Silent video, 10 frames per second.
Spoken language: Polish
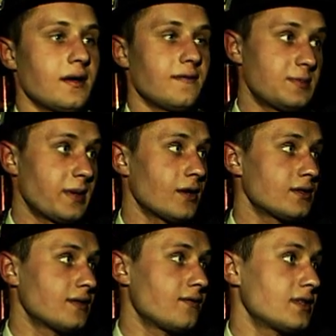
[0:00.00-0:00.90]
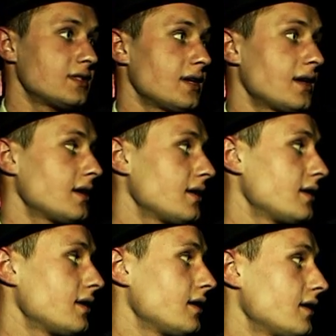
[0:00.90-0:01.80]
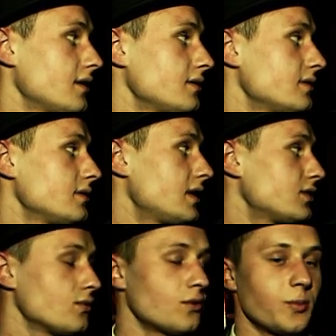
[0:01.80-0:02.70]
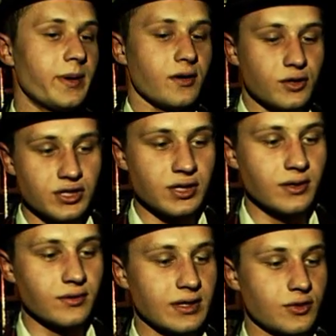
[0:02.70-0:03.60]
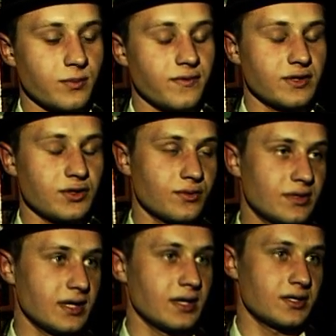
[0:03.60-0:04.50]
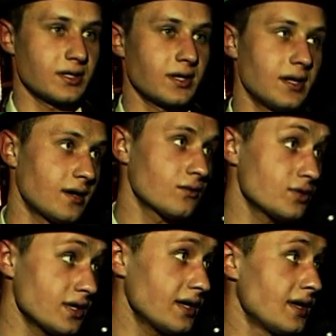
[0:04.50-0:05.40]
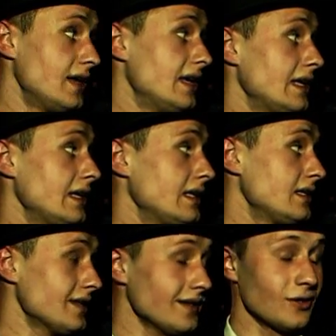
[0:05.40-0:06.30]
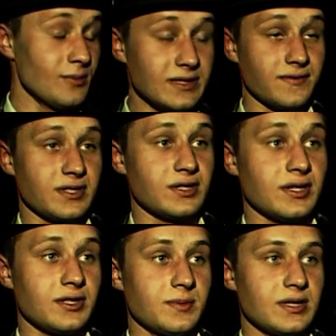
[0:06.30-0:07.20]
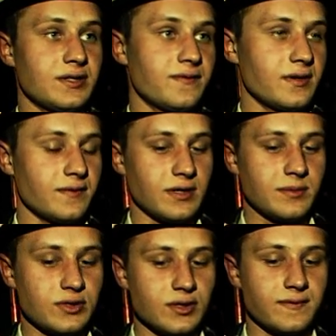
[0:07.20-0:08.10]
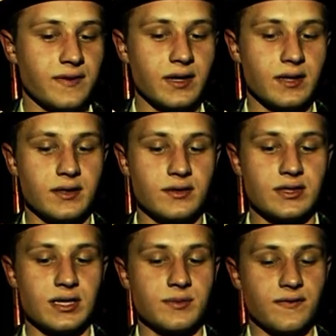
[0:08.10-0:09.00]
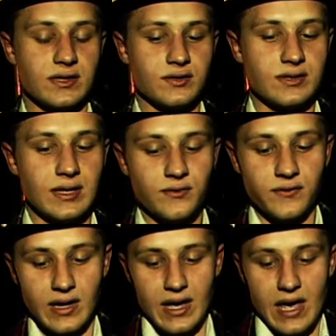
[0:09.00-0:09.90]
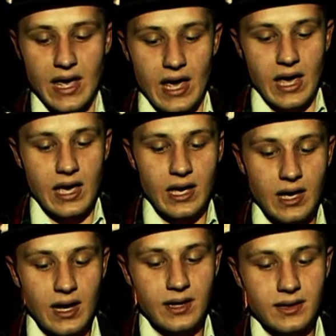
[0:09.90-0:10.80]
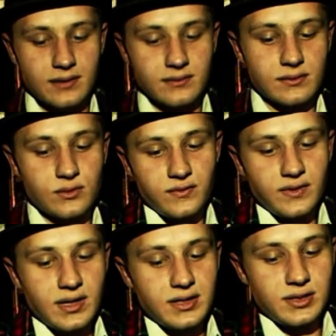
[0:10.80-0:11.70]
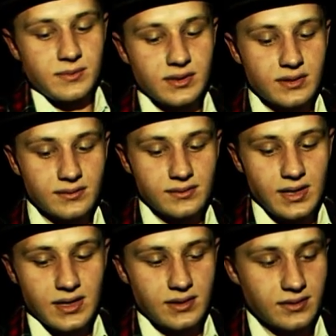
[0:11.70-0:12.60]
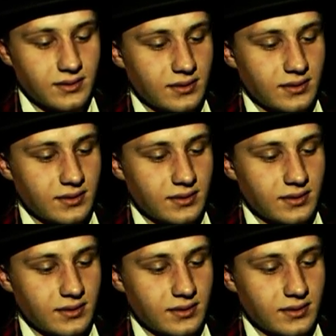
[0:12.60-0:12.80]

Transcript: wspierająca właśnie naszą grupę, chociaż nie tylko naszą, bo w Giżycku istnieje jeszcze kilka różnych i nie tylko my zwyciężyliśmy też w tych mistrzostwach i dostaliśmy wyjazd do Stanów, ale głównie liczymy na,